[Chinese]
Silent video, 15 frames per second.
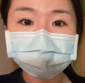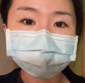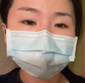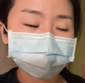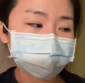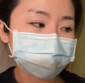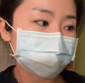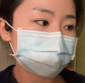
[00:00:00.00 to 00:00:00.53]

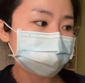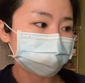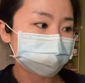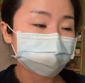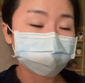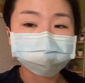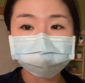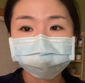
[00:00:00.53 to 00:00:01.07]
讲说我
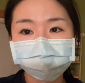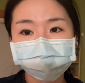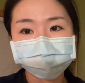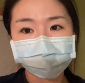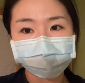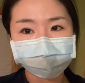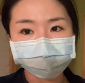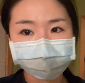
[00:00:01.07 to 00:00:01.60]
朋友
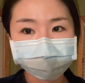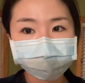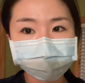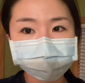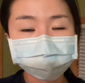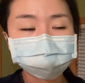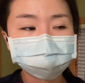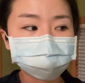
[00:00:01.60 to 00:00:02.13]
吗？那
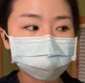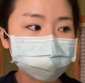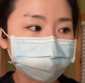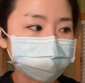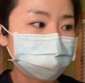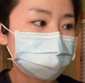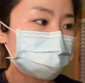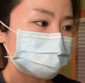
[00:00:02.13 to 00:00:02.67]
我朋友
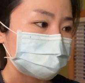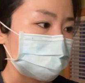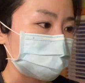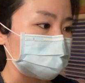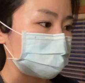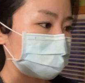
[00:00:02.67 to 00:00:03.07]
的话，他